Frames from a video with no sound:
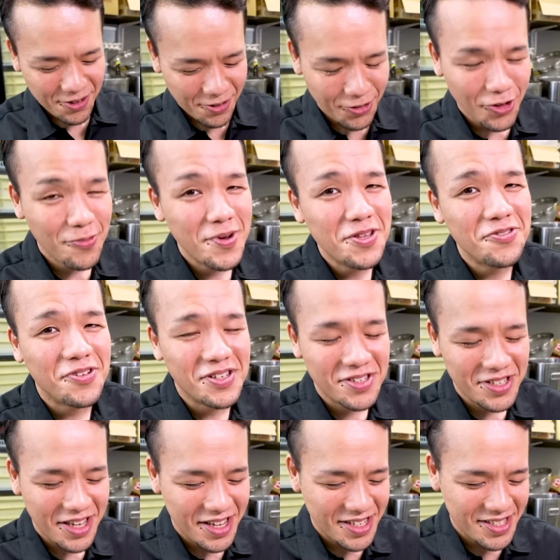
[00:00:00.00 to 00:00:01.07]
このメニューで
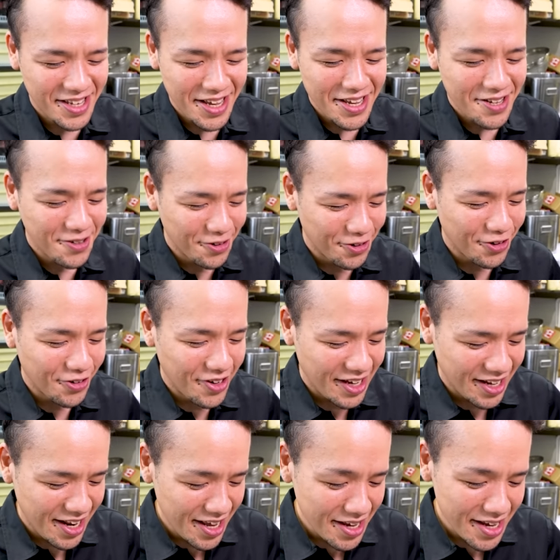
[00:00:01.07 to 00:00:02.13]
すね、最後、
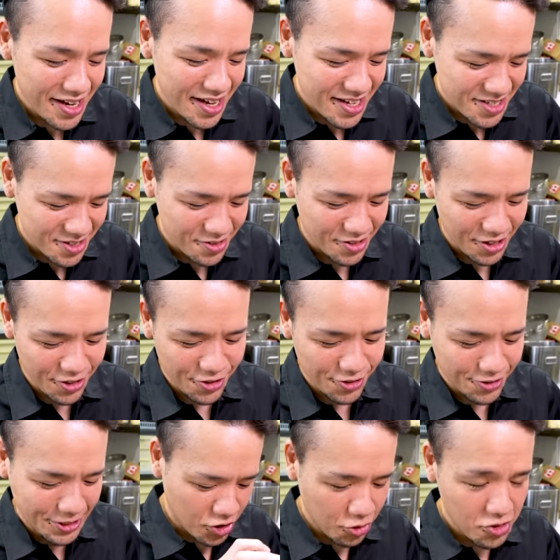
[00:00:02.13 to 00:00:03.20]
えレンゲライスって
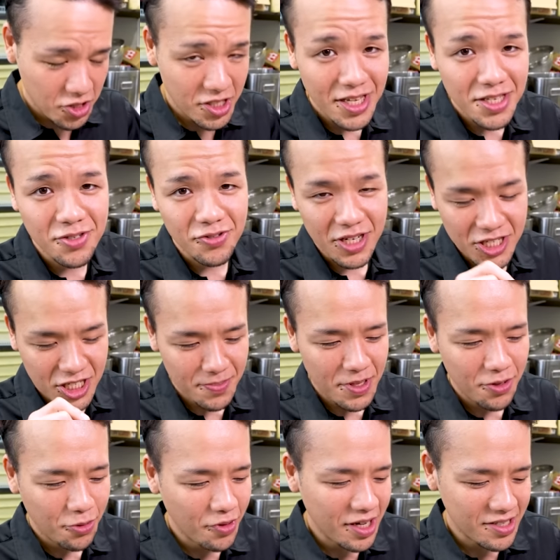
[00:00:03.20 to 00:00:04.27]
いう一口サイズのね、締め
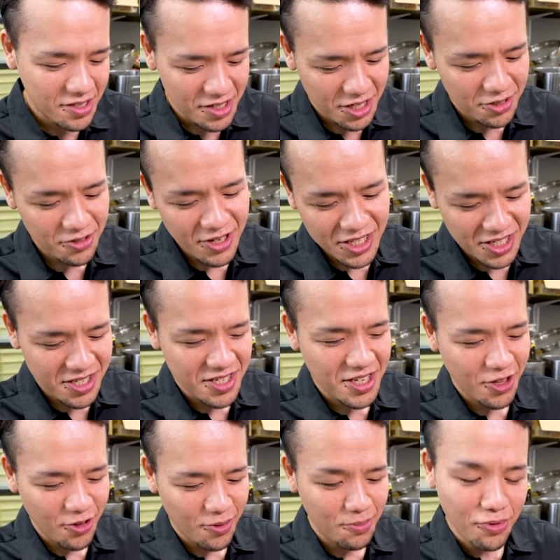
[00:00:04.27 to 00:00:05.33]
のご飯ついてくるらしいんです
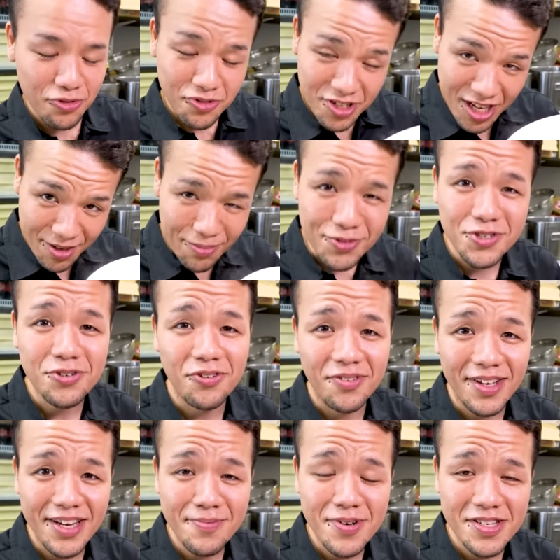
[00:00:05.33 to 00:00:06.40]
けど、僕にはもちろ
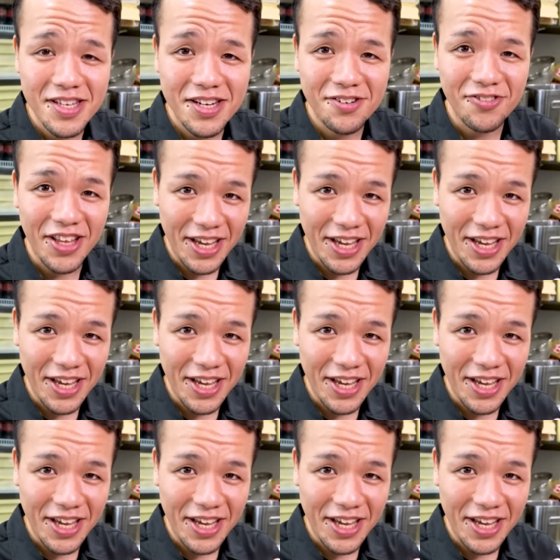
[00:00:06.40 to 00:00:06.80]
ん足りませんの